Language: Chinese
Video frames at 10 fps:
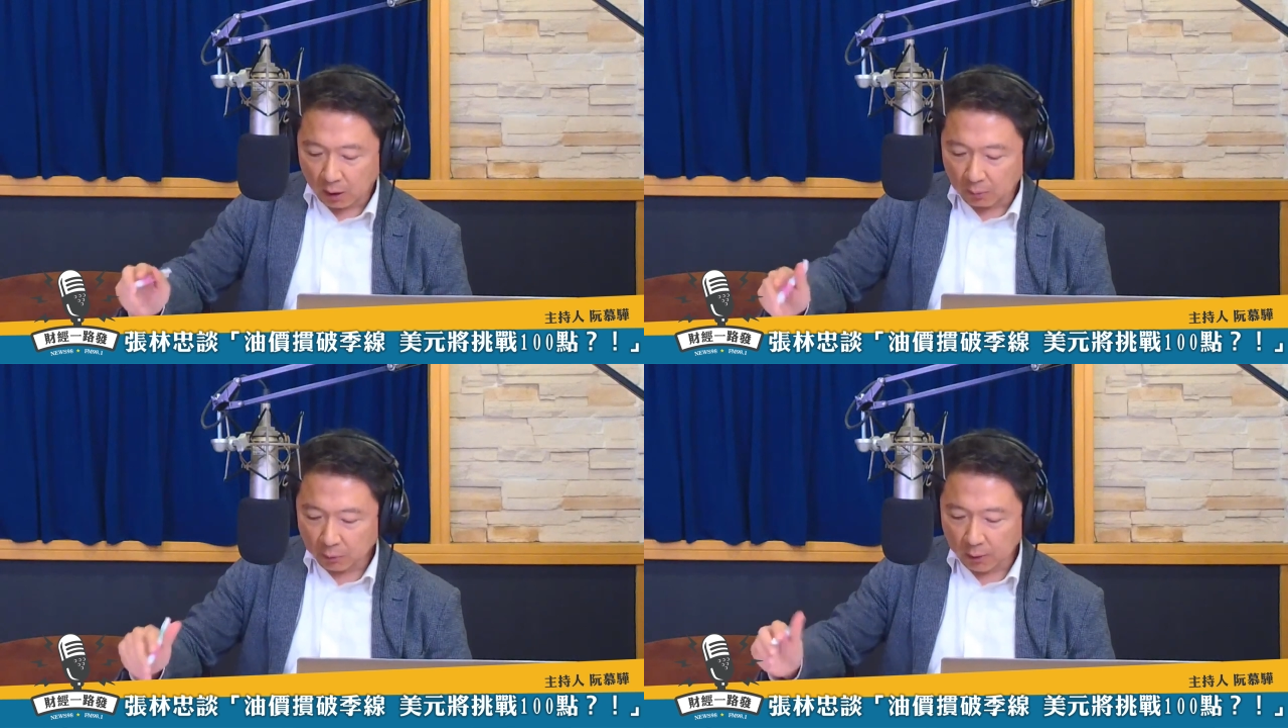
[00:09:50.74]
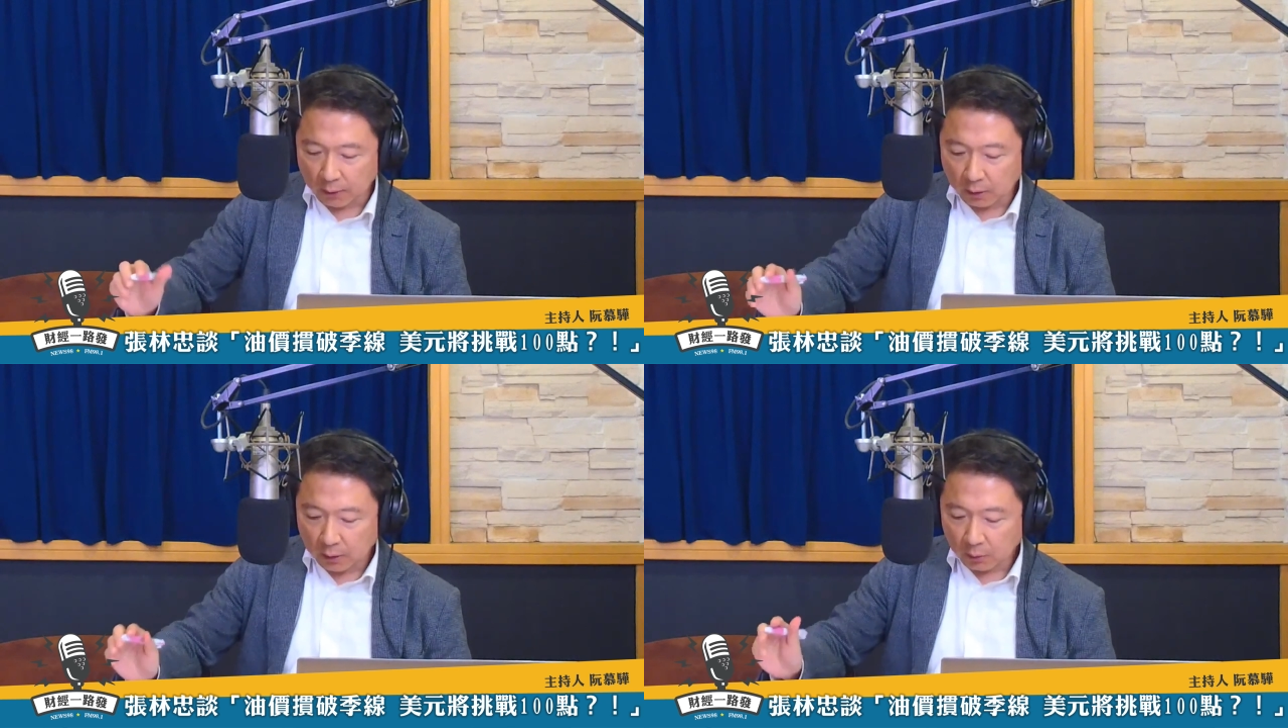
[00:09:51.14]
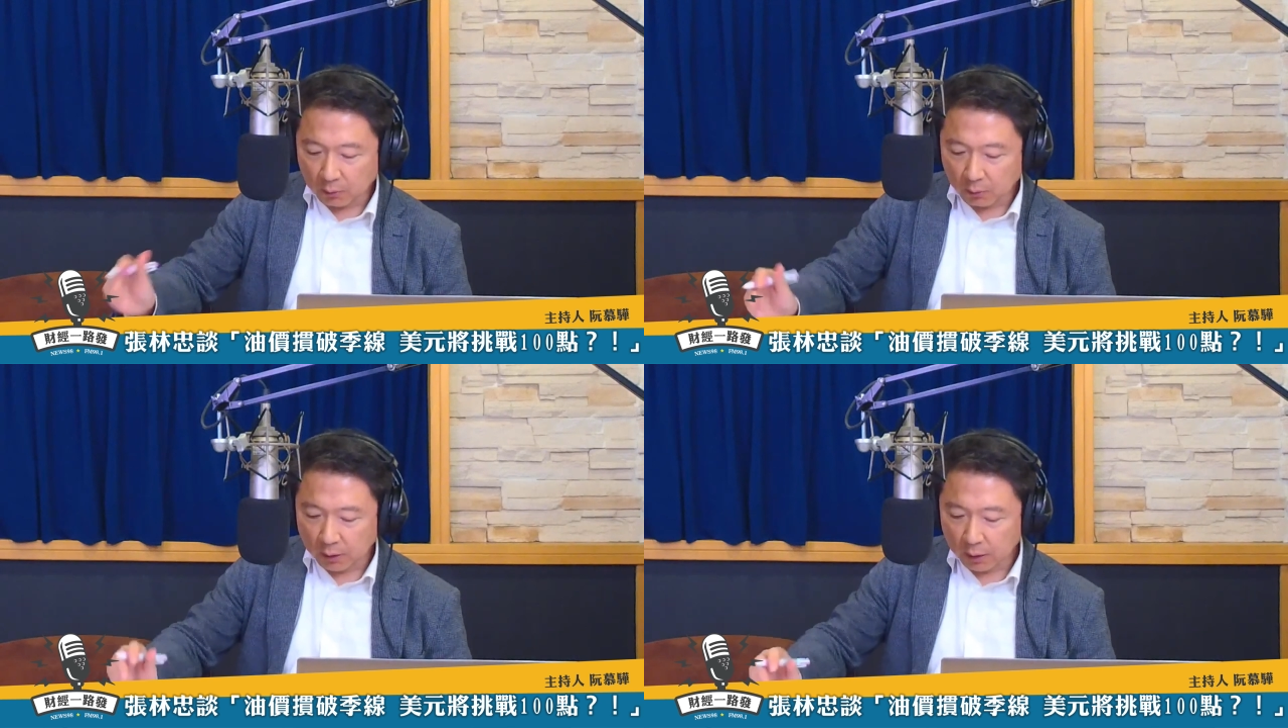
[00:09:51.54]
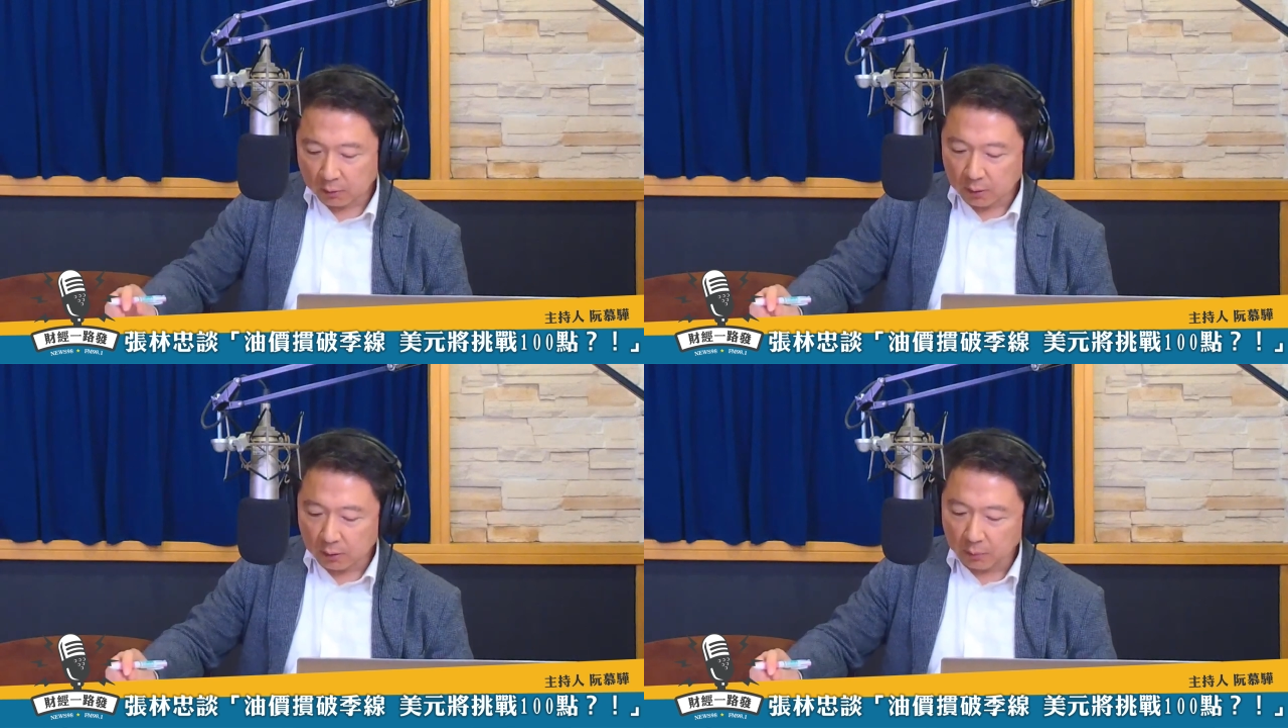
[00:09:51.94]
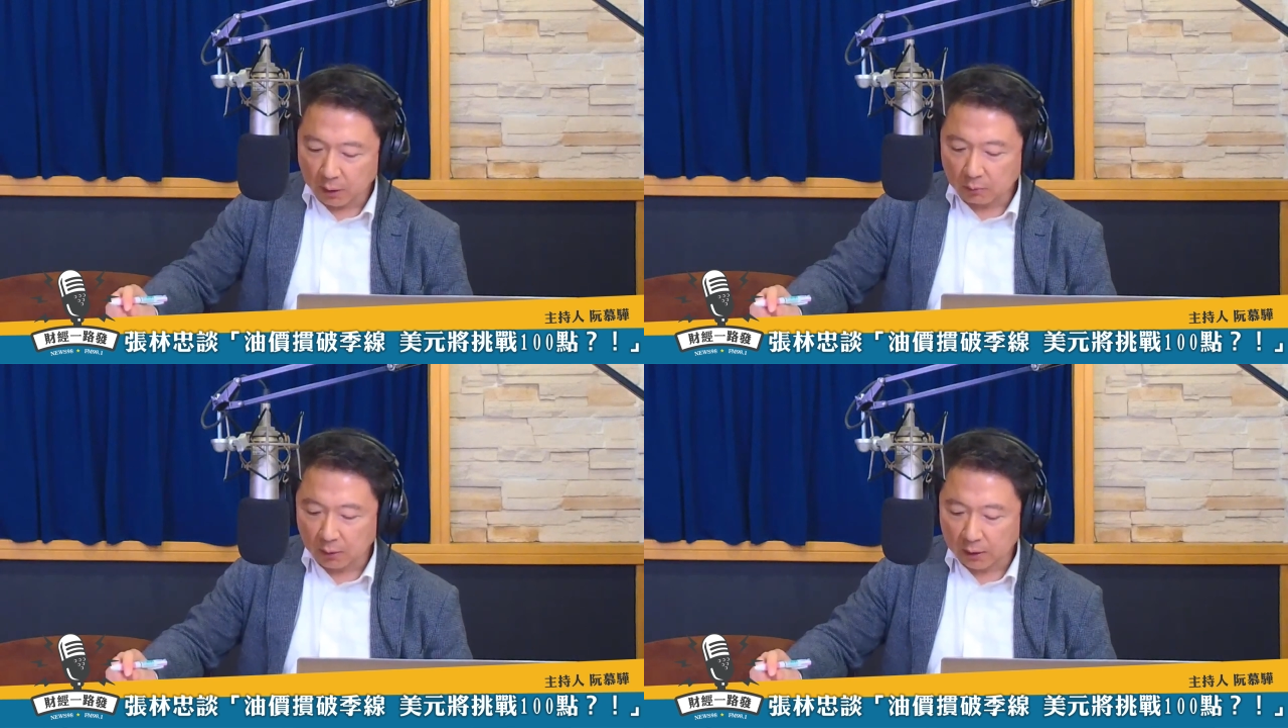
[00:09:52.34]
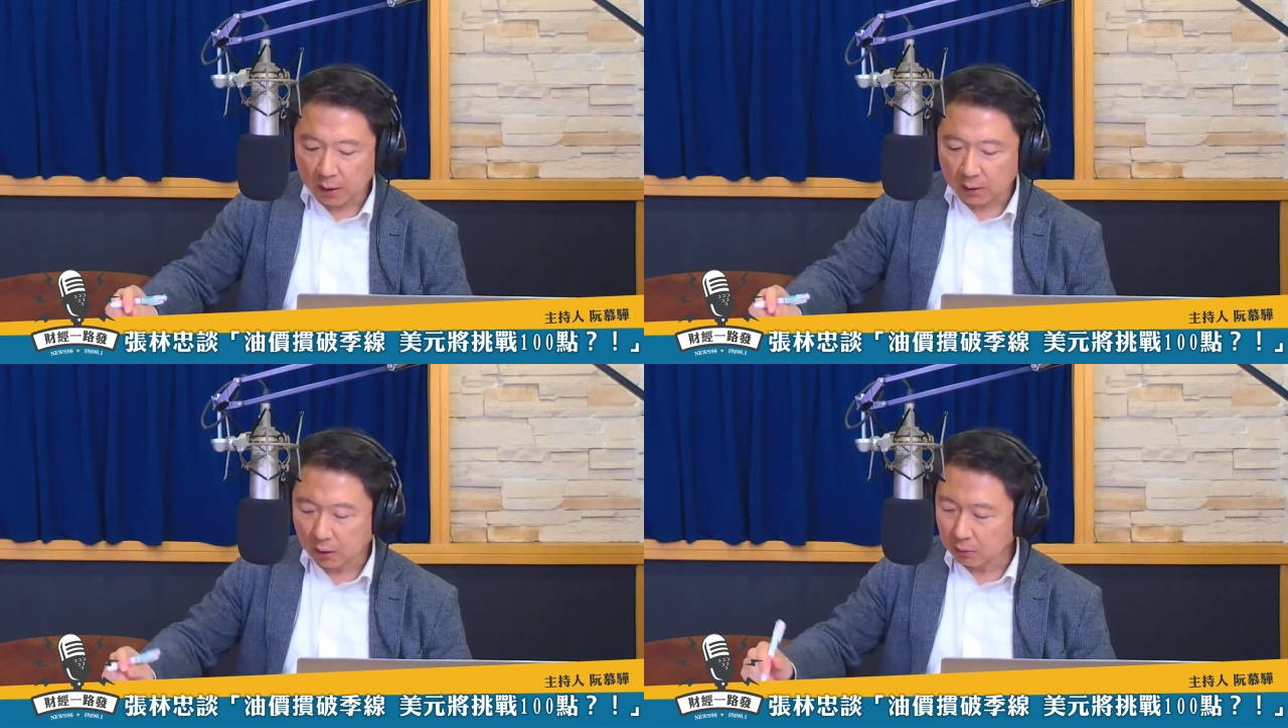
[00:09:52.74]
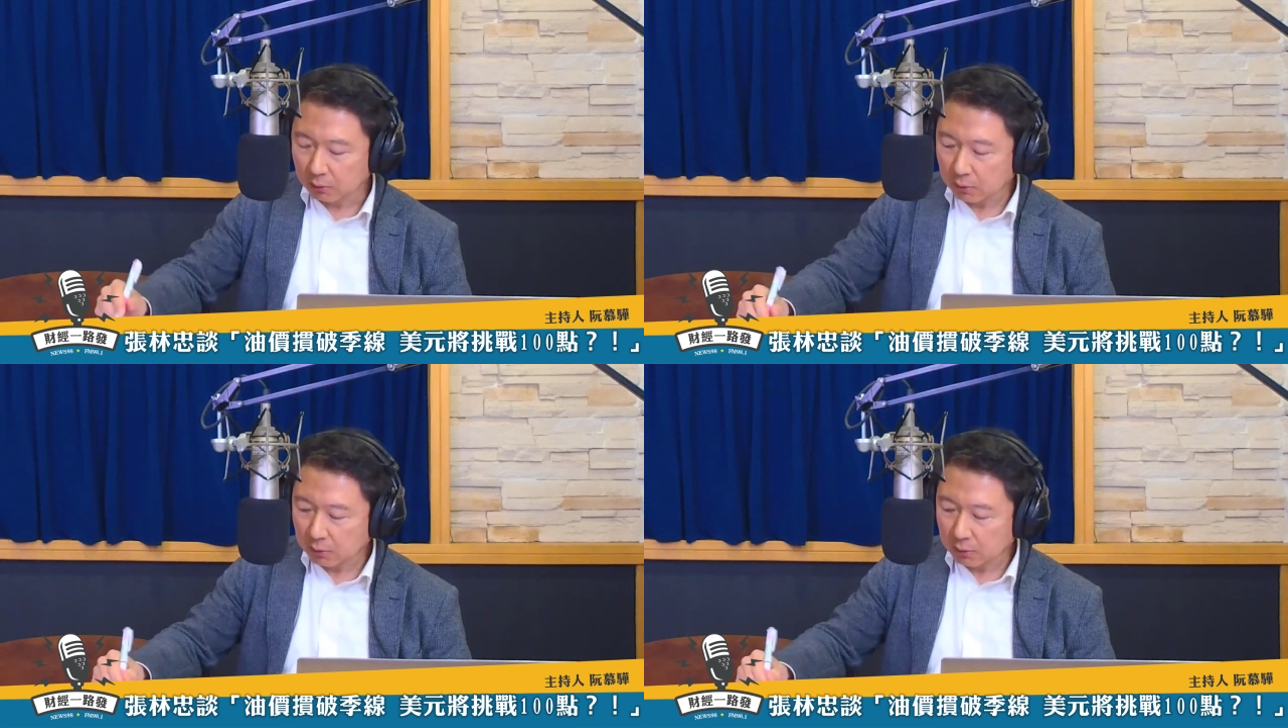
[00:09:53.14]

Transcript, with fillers: 好，不管了，我们回到这个美股来看哈，